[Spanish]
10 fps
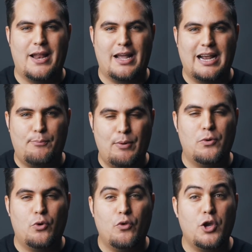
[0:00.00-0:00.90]
para que el
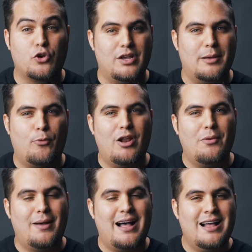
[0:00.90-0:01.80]
pueblo judío se
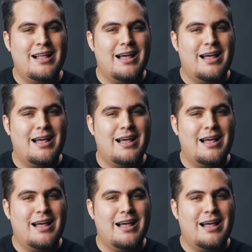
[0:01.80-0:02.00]
vuelva